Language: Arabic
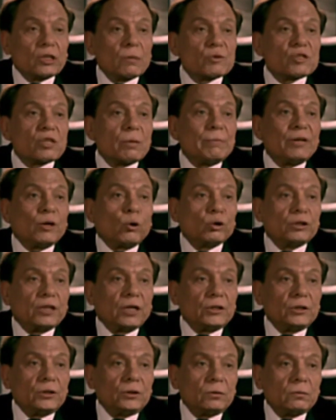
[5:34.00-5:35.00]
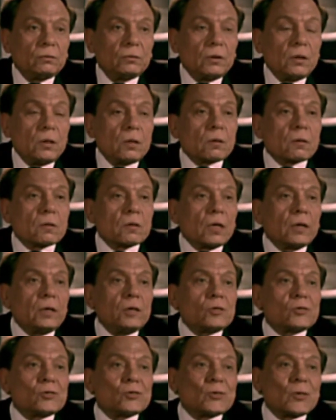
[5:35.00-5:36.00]
رحت مسميه عدي
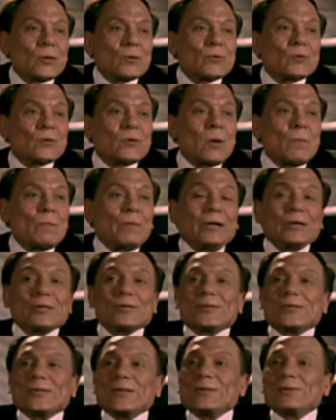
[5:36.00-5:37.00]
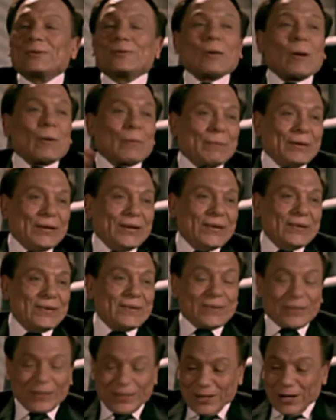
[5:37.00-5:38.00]
الرئيس صدام حسين طار
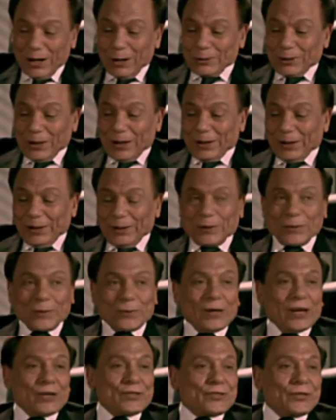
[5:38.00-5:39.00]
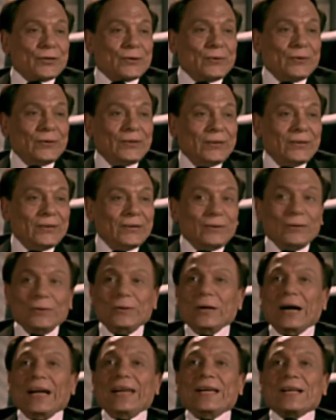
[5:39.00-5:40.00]
بيه كان يقعد على حجره ويشتكوا
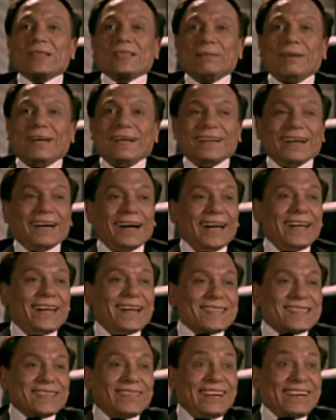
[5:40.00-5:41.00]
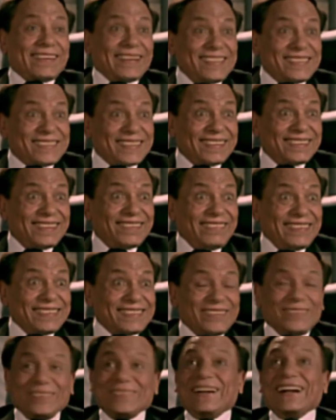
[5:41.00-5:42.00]
يقول له هلا زباله هلا زباله الرئيس
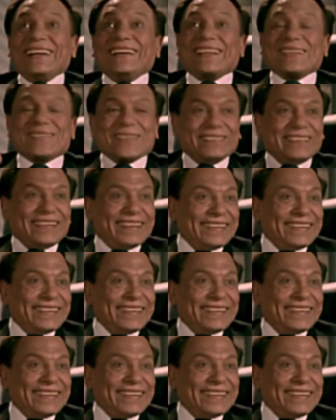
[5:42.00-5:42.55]
صدام حسين يقول له هلا